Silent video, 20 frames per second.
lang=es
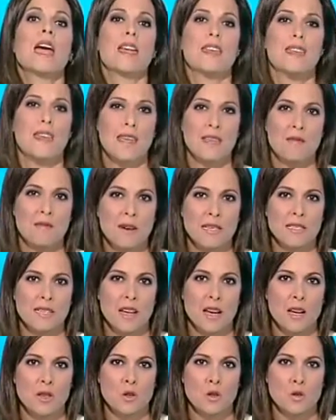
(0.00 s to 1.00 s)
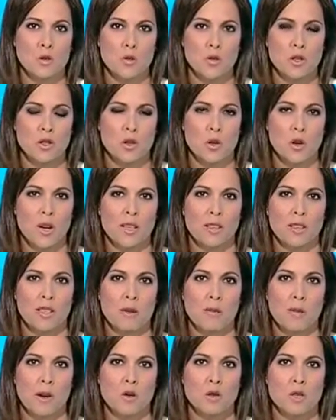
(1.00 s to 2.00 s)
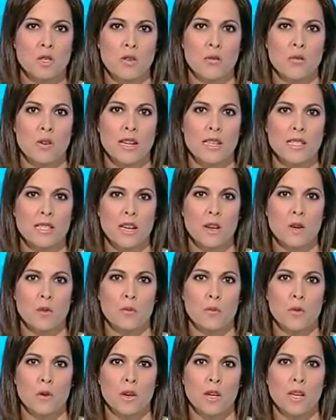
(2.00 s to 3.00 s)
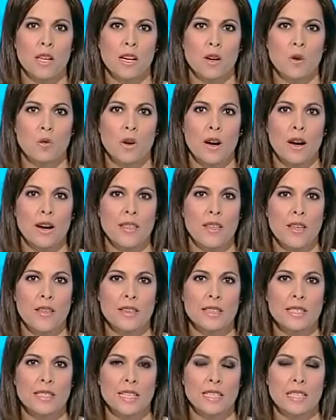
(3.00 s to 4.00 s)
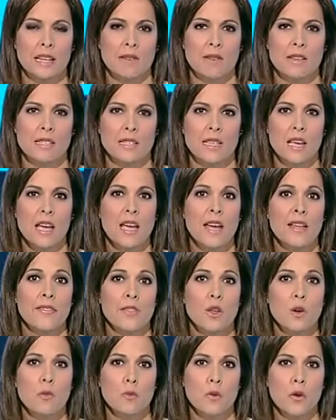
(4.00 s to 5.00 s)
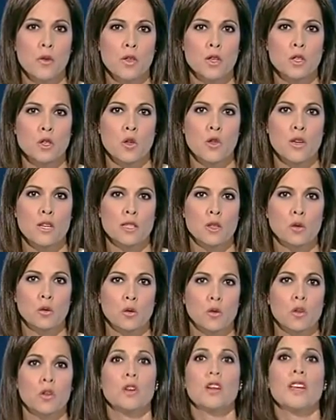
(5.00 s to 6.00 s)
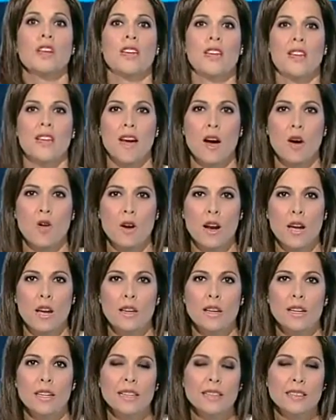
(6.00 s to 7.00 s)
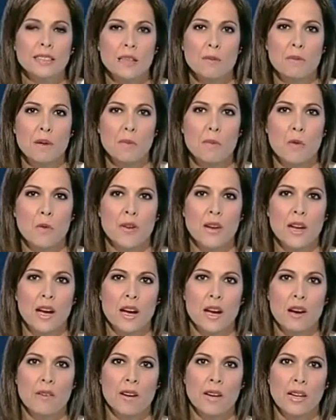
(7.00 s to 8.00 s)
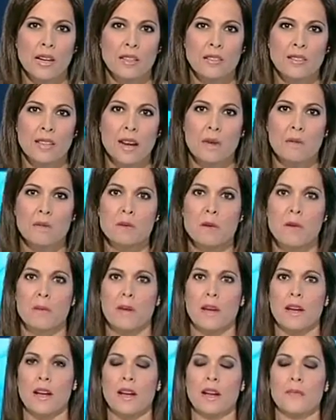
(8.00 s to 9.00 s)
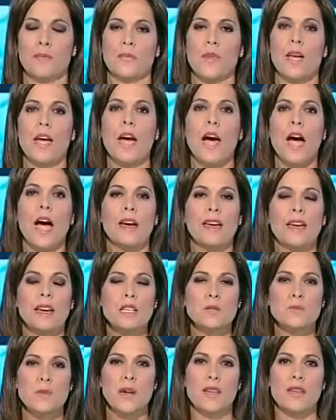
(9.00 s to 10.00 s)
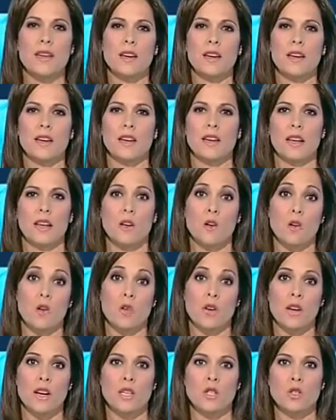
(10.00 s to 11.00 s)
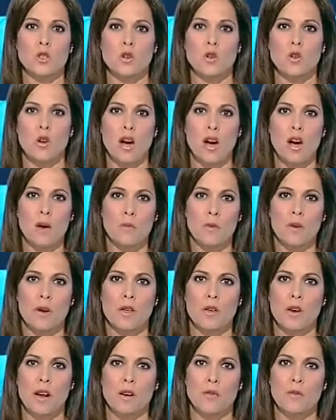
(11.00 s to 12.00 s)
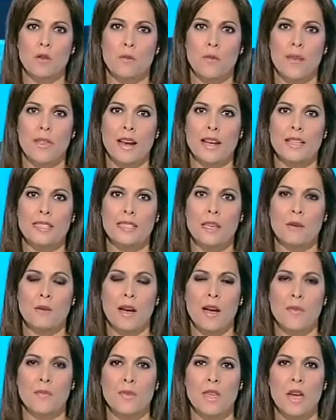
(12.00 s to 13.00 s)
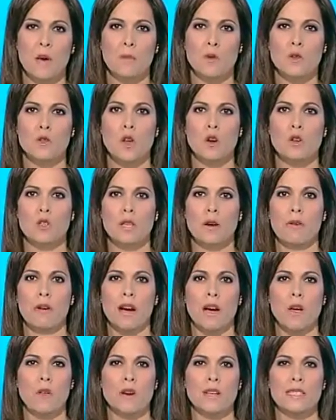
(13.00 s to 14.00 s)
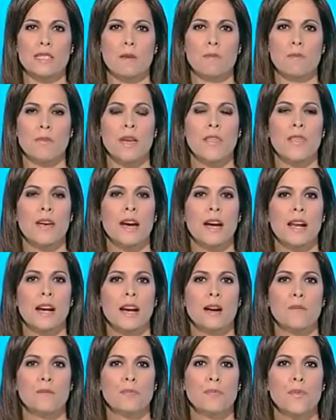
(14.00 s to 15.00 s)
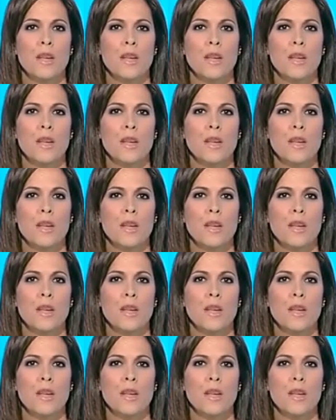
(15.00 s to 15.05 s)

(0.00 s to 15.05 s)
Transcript: Y además a su sucesora Dilma Rousseff le echaron por irregularidades a través de un proceso de destitución. Y ahora Temer podría acabar de la misma manera. Aquí en España el Congreso ha aprobado la reforma de la estiva y ha puesto a los trabajadores en pie de guerra.